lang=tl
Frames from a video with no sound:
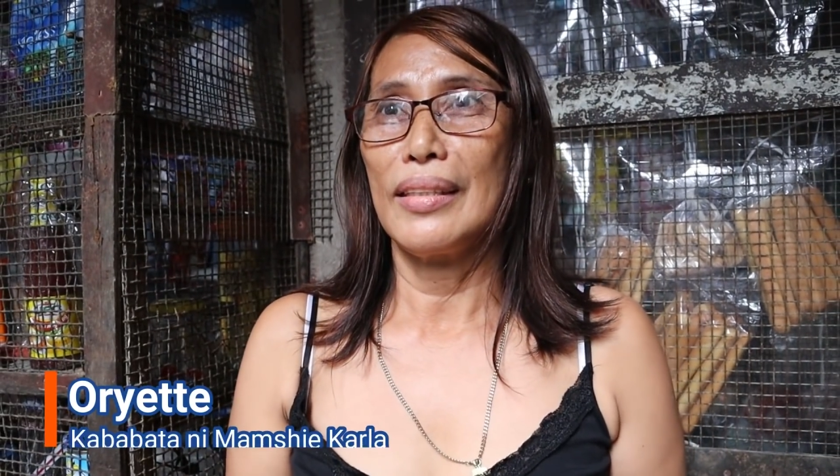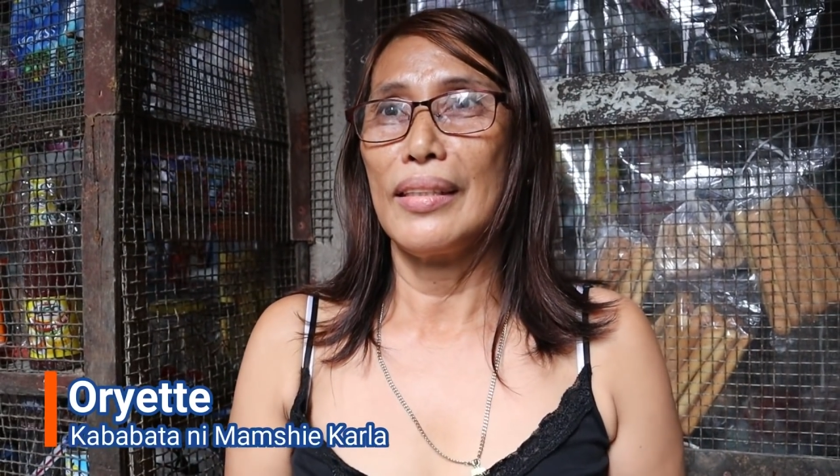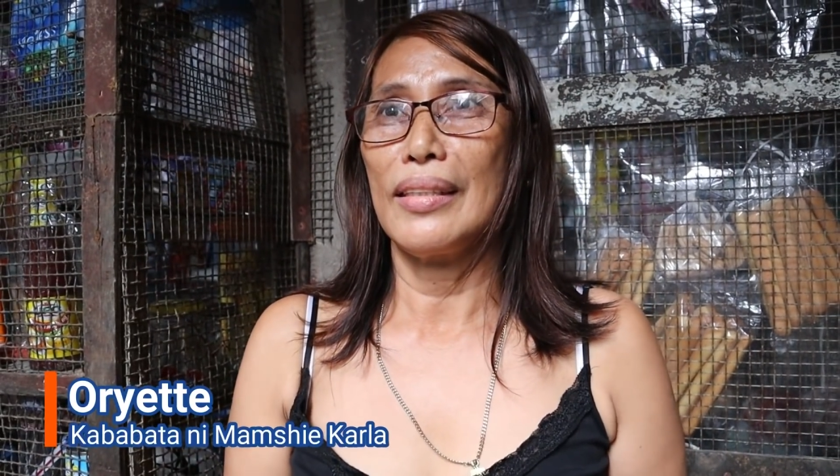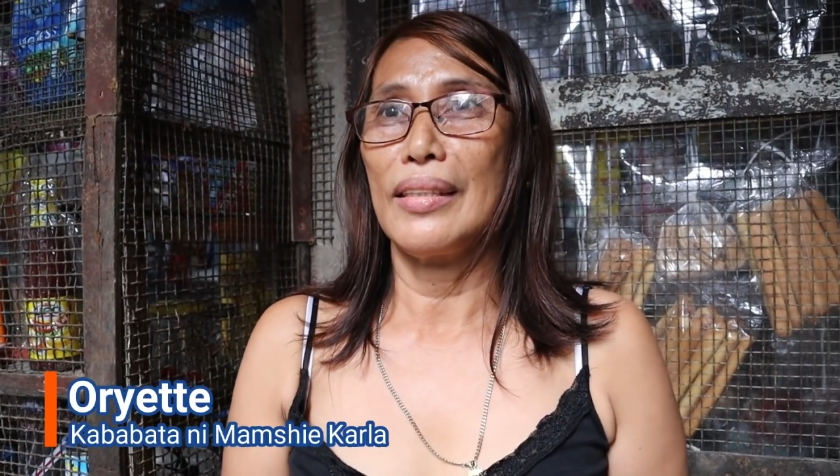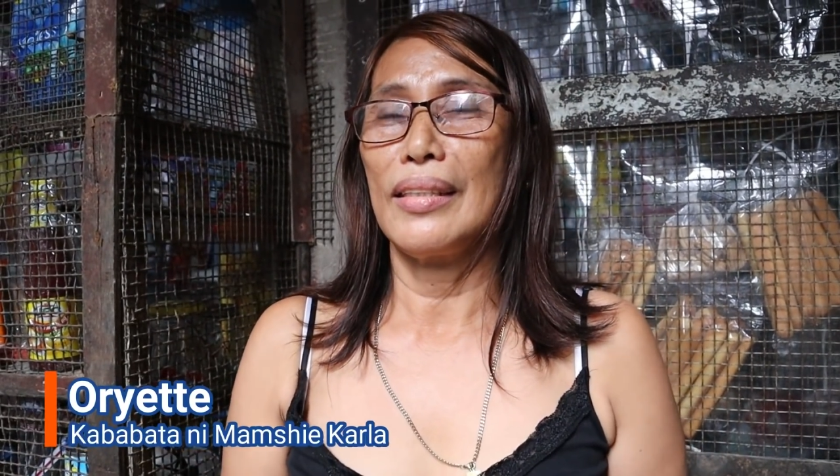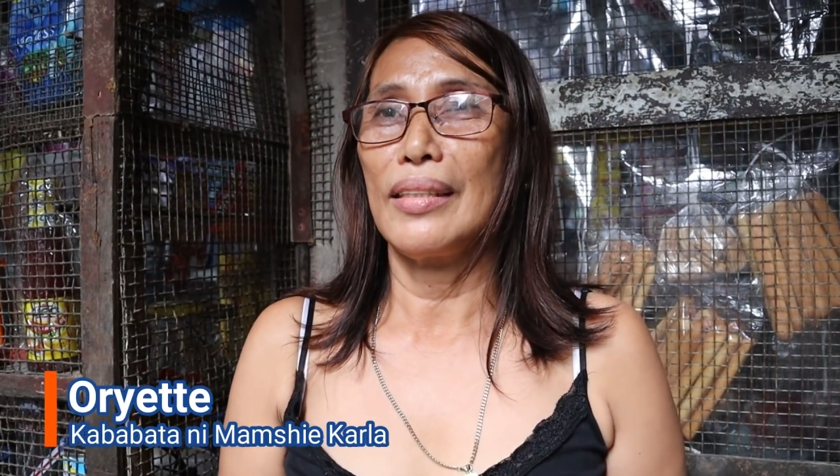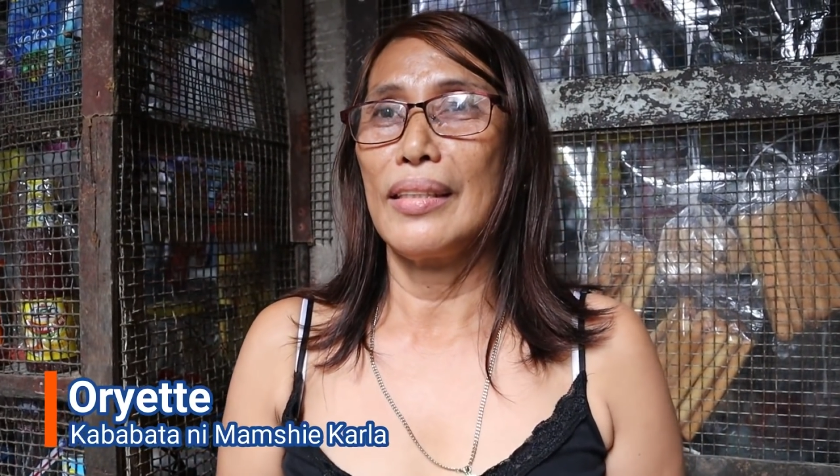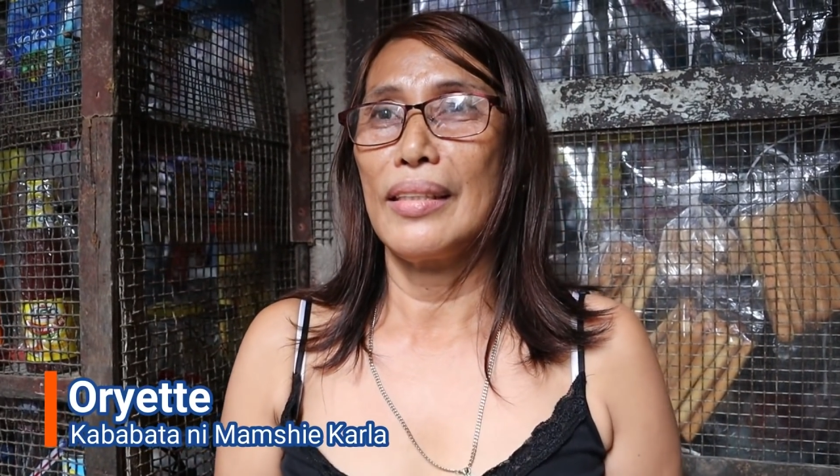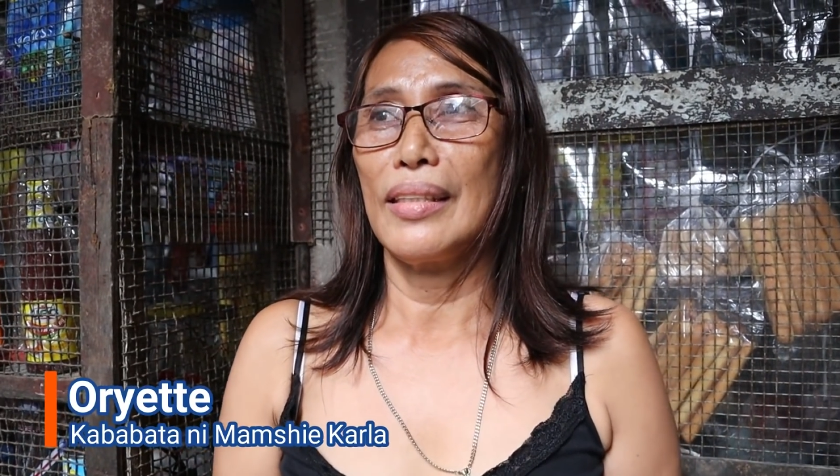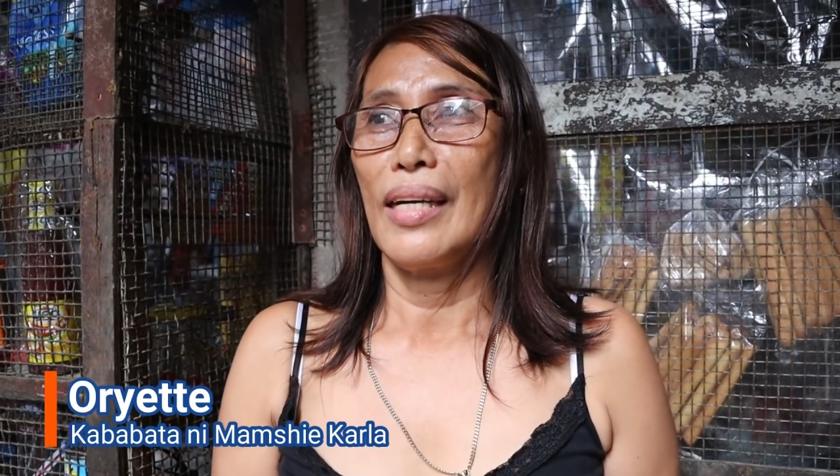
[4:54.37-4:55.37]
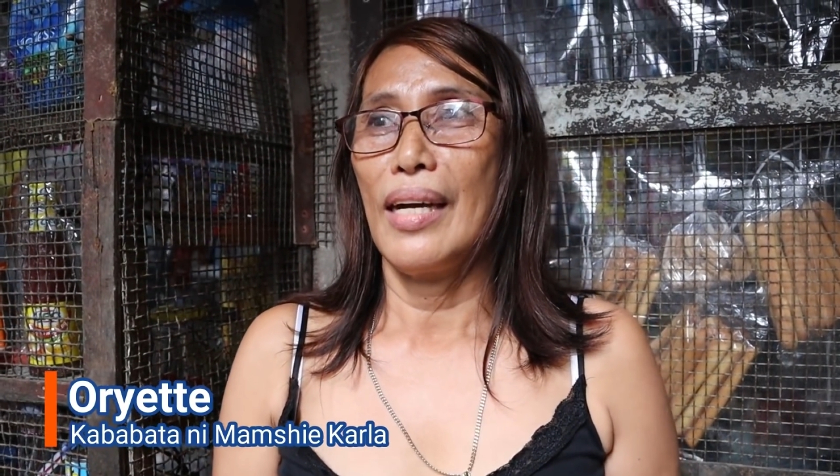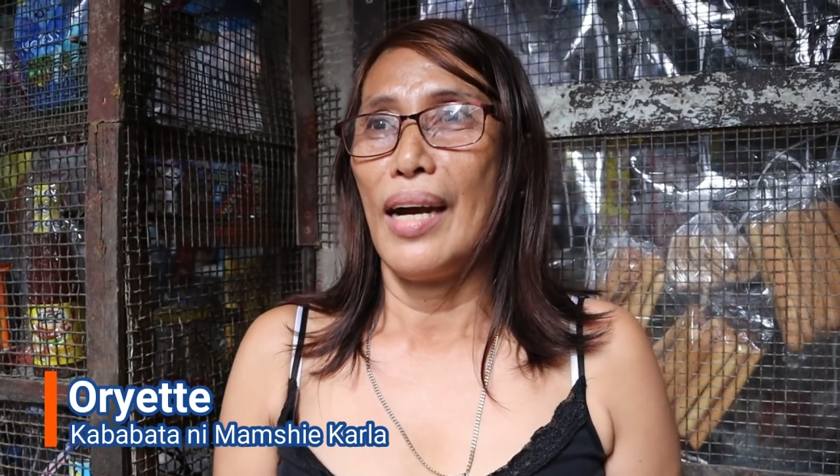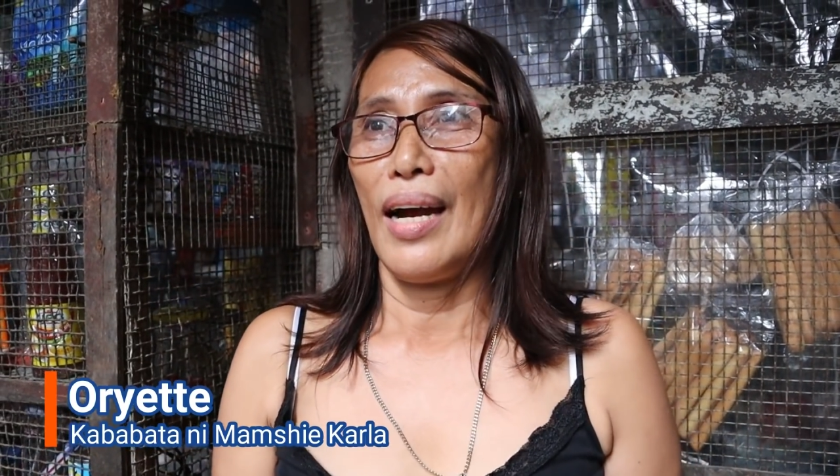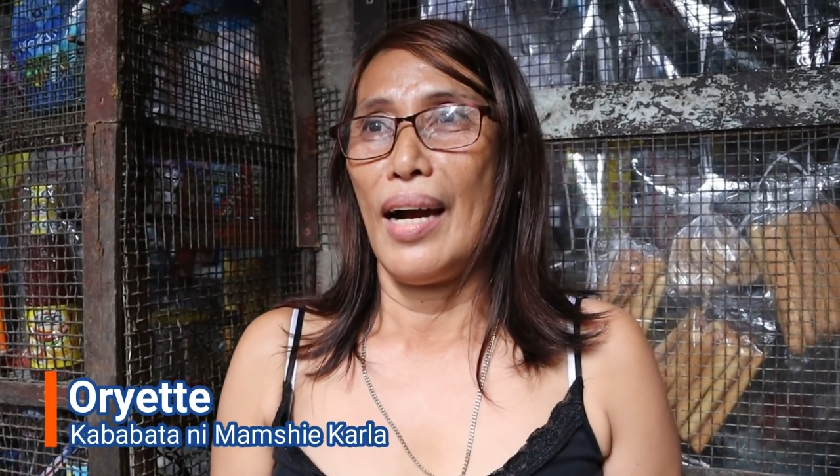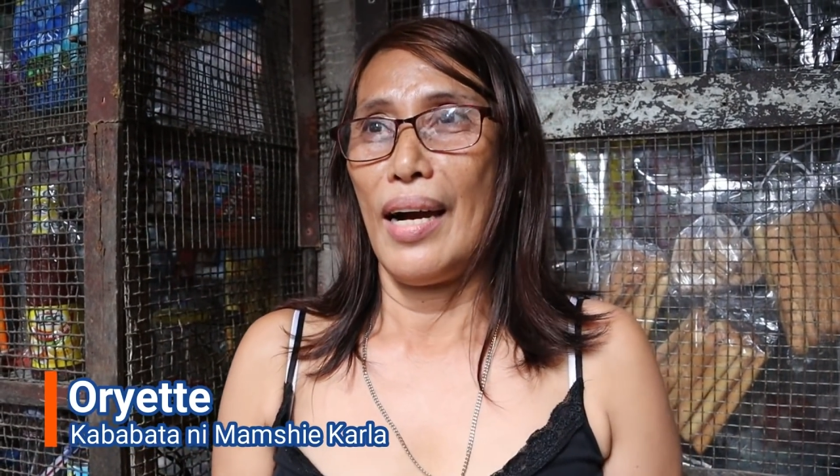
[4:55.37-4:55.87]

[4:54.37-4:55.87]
kabataan niyo ni Ma'am si Kyla?